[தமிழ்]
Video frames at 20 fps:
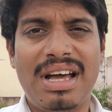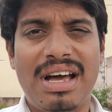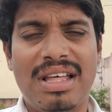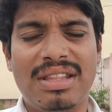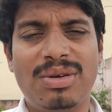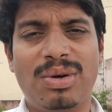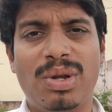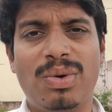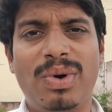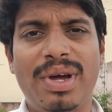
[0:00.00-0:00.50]

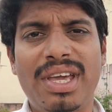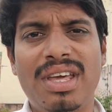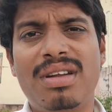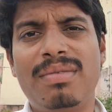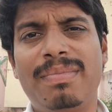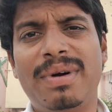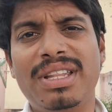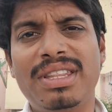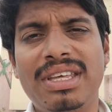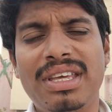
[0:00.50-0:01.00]
அதோட
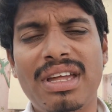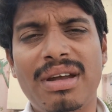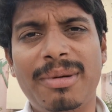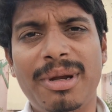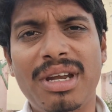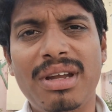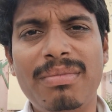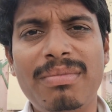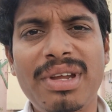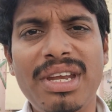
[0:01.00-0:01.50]
உயரம் பார்த்தீங்க
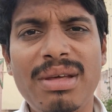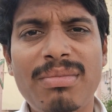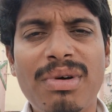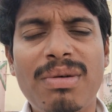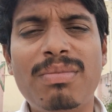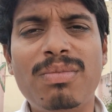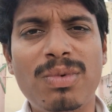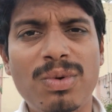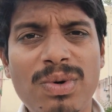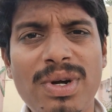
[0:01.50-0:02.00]
அப்படின்னா
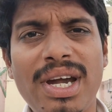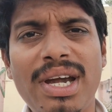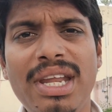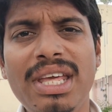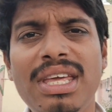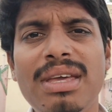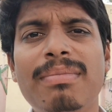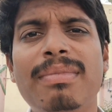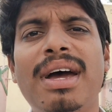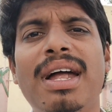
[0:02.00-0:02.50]
மினிமம் மூணு அடிக்கு